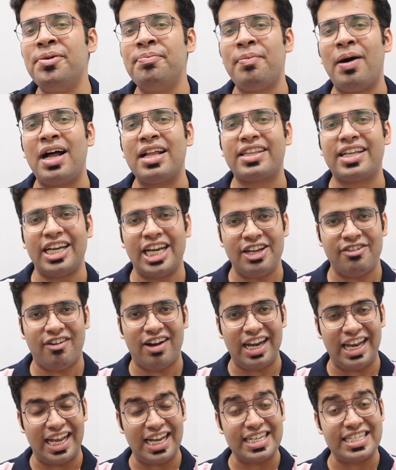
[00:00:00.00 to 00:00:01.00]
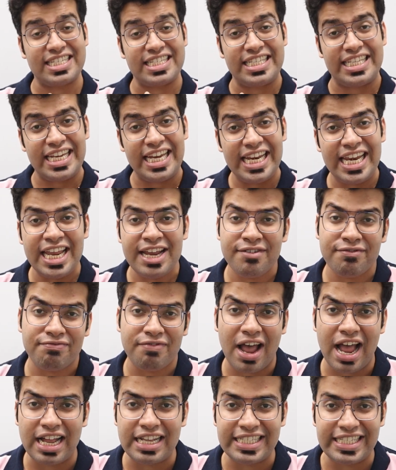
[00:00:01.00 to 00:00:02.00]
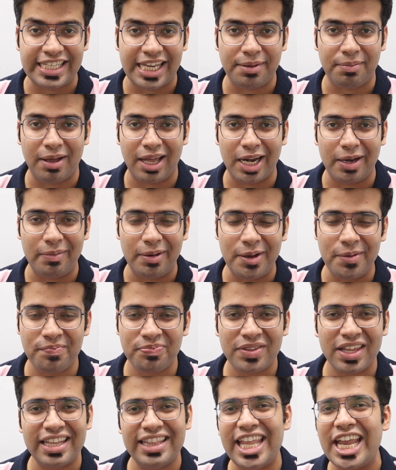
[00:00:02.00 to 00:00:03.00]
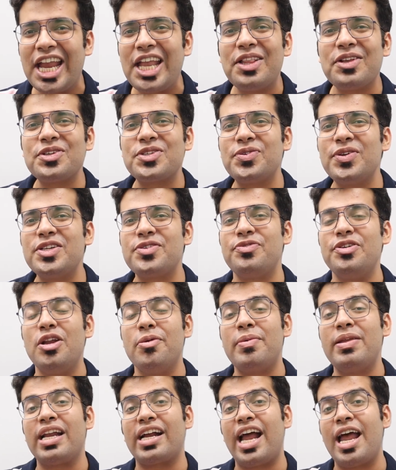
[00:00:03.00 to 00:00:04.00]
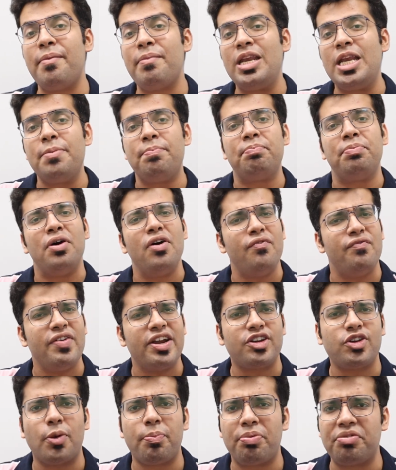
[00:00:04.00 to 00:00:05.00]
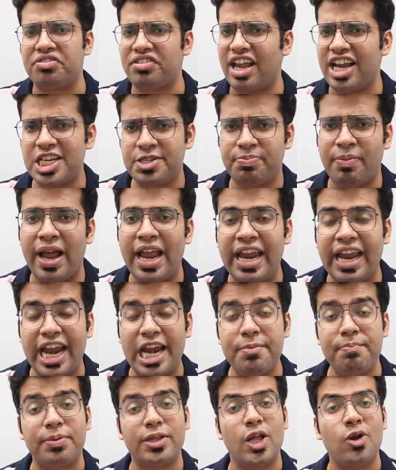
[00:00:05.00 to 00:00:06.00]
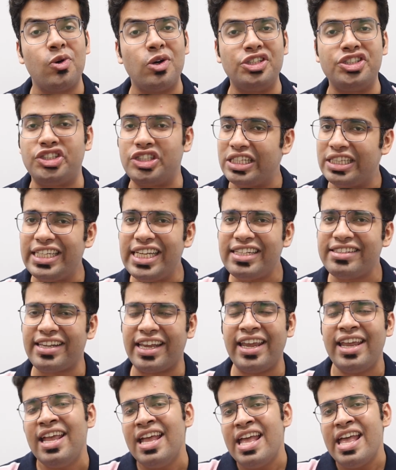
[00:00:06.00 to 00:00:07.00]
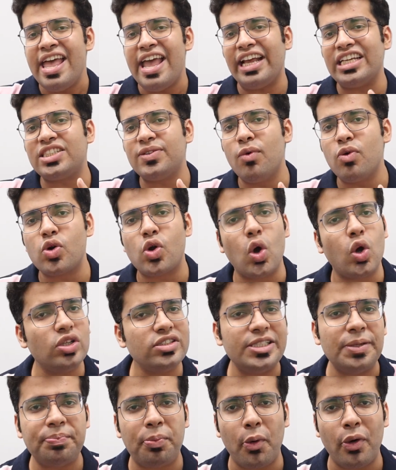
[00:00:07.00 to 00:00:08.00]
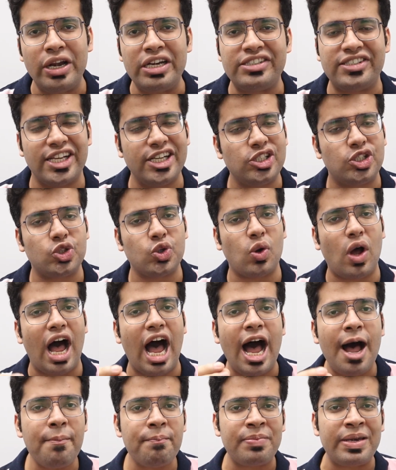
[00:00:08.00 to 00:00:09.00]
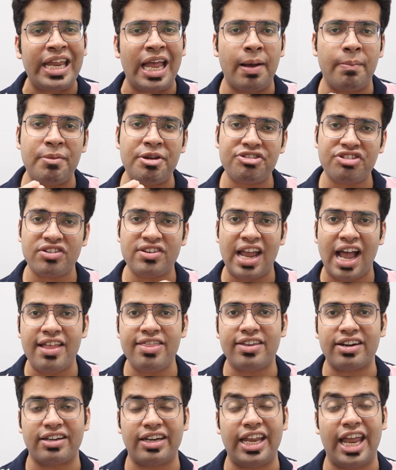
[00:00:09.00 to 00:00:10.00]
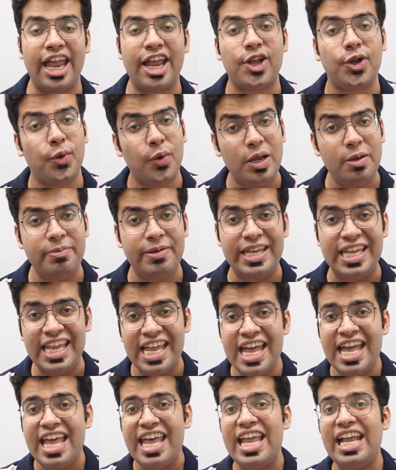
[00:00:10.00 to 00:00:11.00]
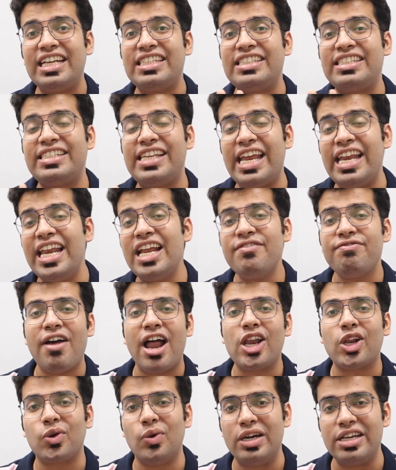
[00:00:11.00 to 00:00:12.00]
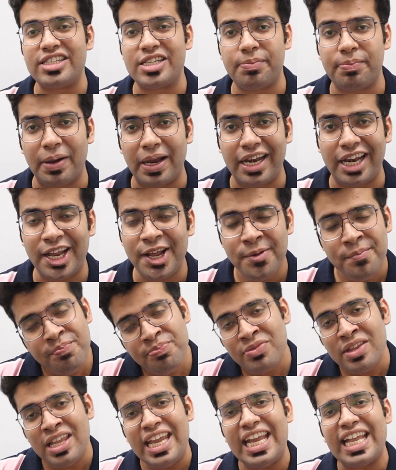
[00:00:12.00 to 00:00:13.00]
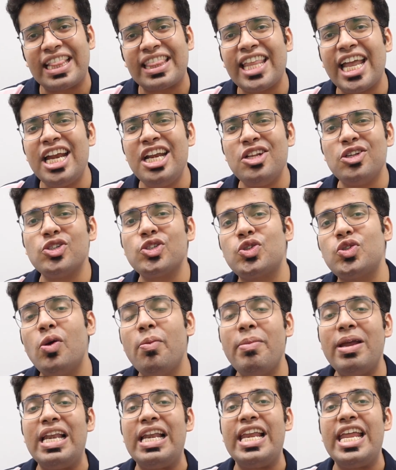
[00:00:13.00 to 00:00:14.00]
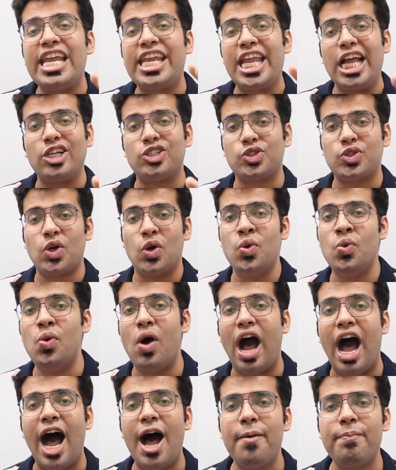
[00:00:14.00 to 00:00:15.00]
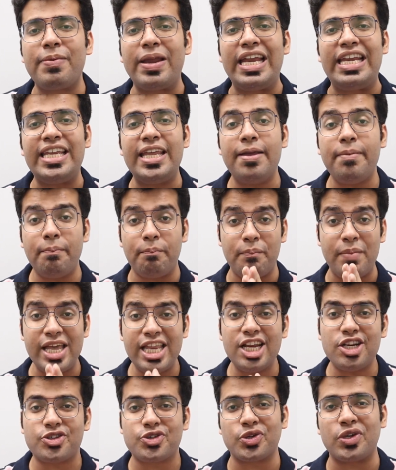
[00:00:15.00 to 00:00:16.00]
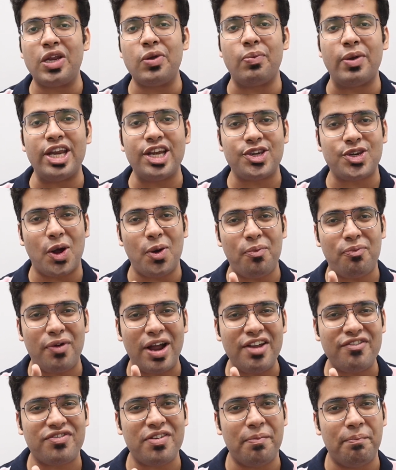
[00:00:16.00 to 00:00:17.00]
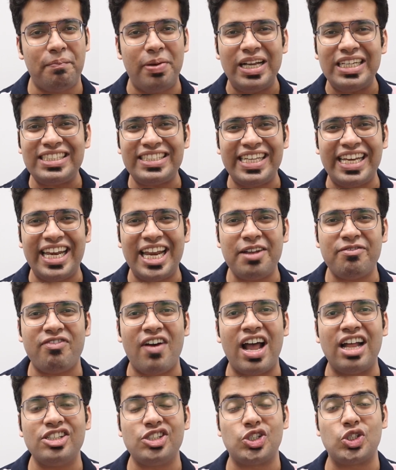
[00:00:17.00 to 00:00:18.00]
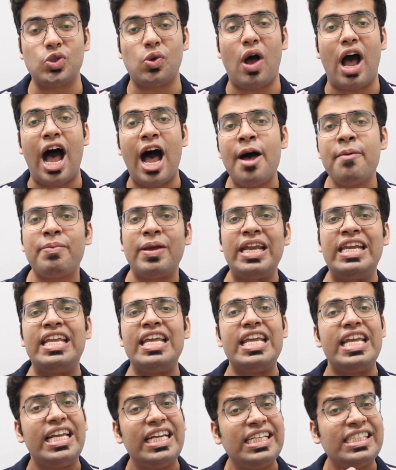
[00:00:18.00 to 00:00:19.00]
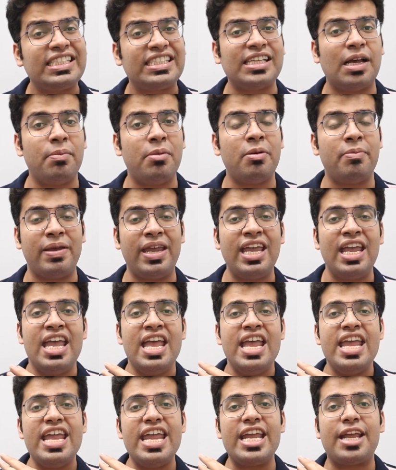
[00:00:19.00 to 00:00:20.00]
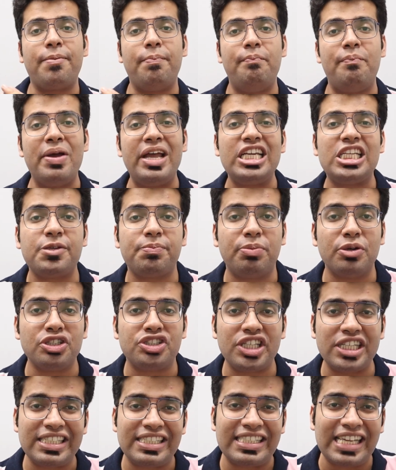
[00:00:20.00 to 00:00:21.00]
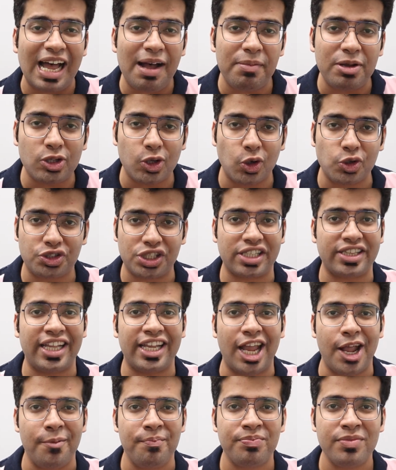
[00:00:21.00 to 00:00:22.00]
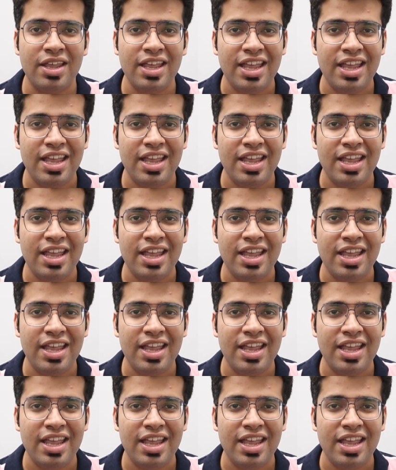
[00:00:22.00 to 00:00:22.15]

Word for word: हम बात करने वाले हैं सीलिंग फैंस के बारे में देखिए दोस्तों इस वीडियो में रखा है मैंने परफेक्ट और प्रोसाइज बाइंग गाइड बताऊंगा जल्दी से ऐसे वो कौन से पॉइंट्स हैं जो आपने हमेशा याद रखने हैं कोई भी एक सीलिंग फैन खोलने से पहले इतना ही दोस्तों मैं लेके आ चुका हूं आपके लिए मेरे चुने हुए टॉप फाइव बेस्ट सीलिंग फैंस जो आपके लिए इस समय में एक बेस्ट परचेज साबित हो सकते हैं